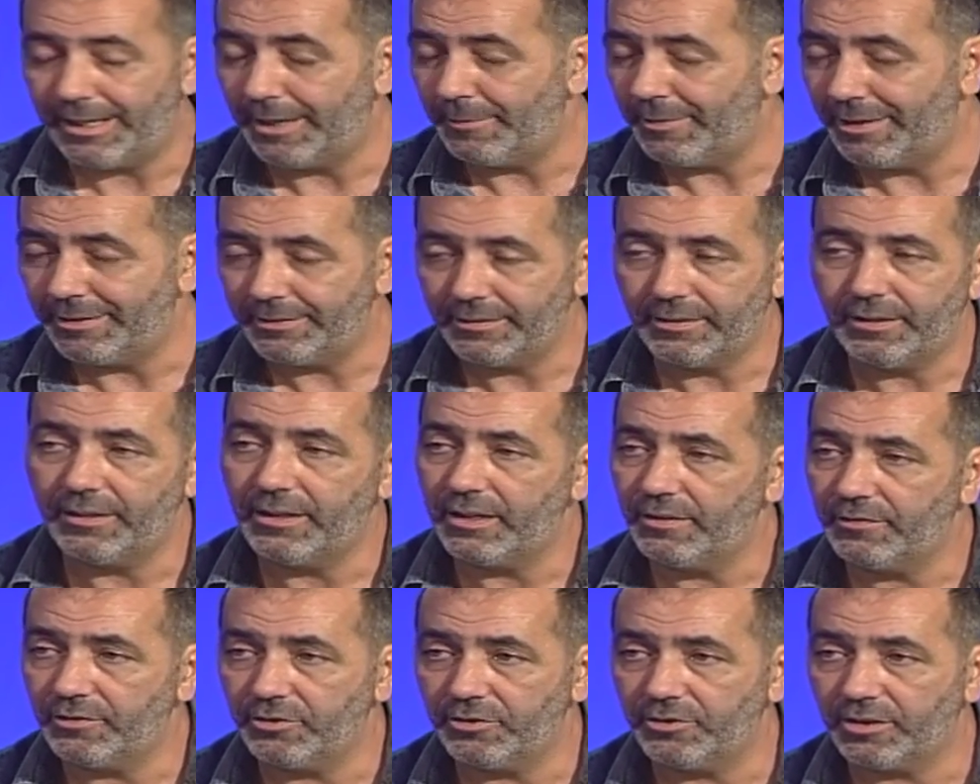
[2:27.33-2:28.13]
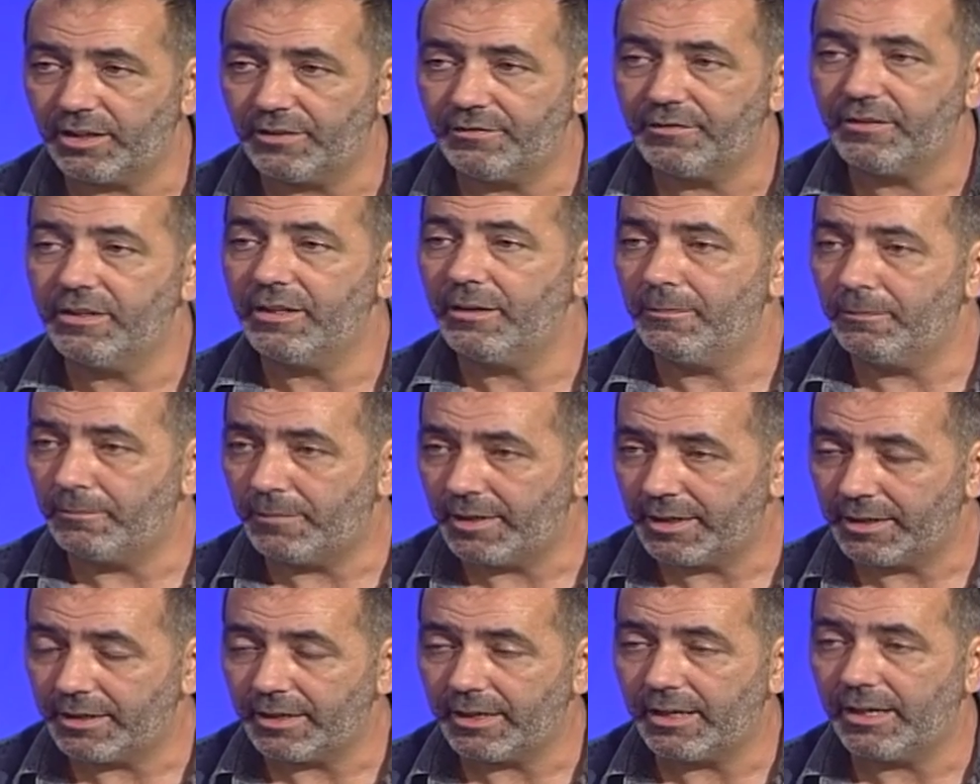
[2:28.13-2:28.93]
amante de la fotografía
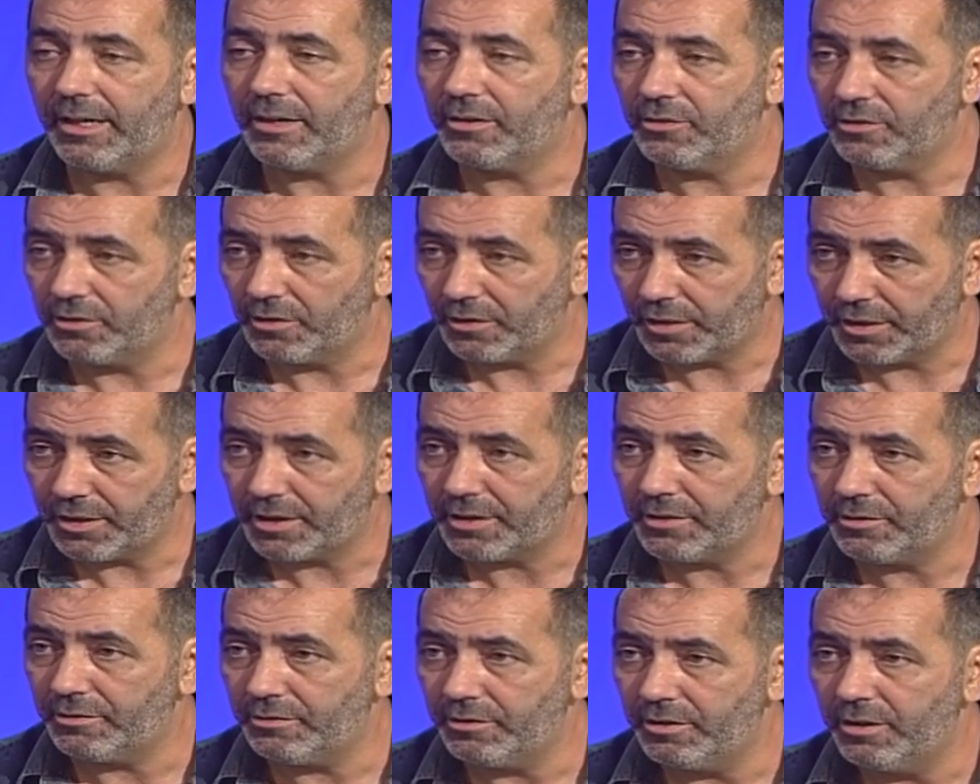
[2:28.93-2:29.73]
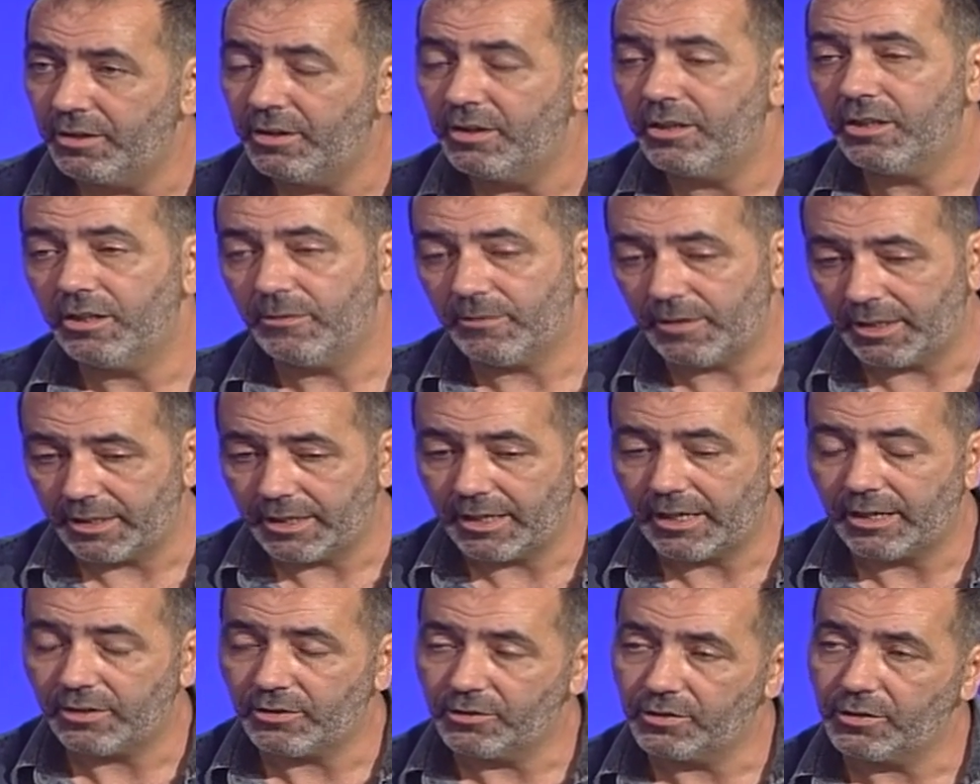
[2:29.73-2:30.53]
venga a conocernos y
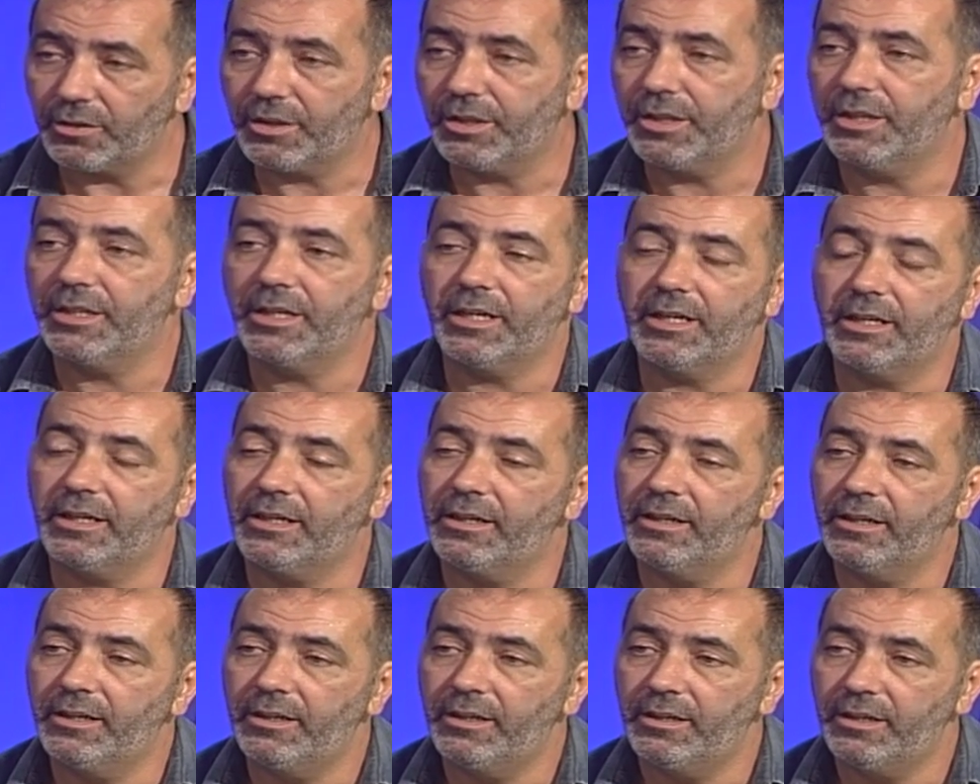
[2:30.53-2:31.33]
venga a conocer a,